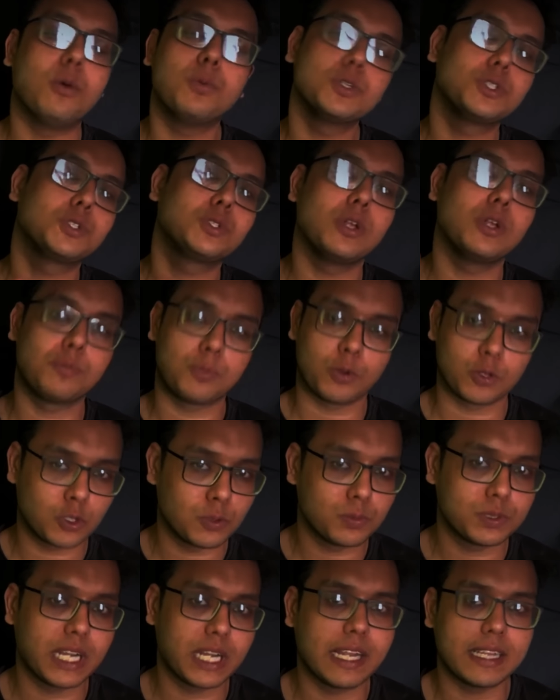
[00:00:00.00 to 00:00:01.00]
অবশ্যই
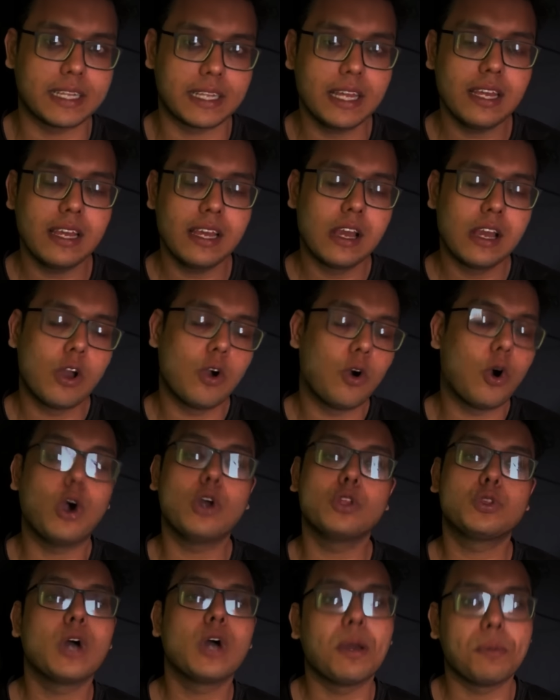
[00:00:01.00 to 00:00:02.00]
প্রথম সারিতে
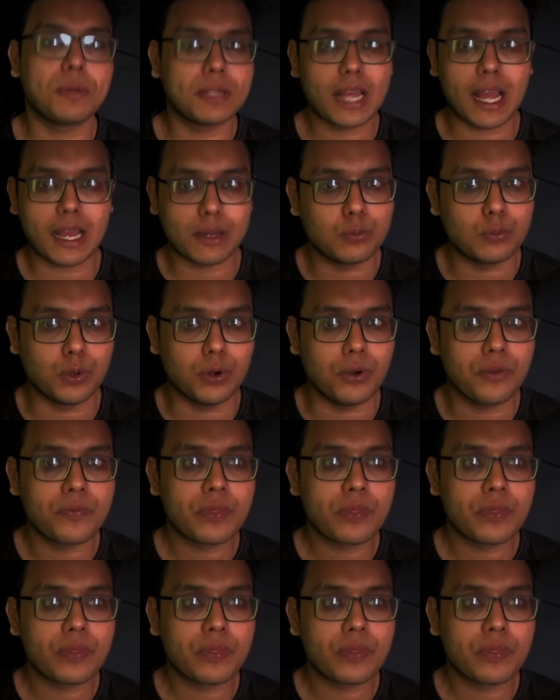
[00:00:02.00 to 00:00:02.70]
হয়তো আমি থাকবো